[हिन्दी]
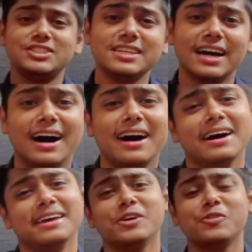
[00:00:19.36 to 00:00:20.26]
जी
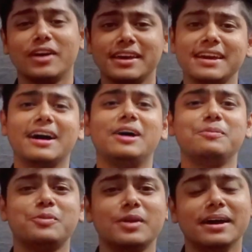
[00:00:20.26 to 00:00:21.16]
हाँ ये वही
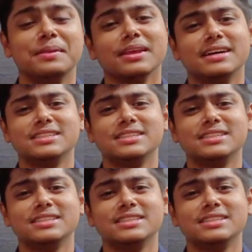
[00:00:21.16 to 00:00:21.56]
कानपुर है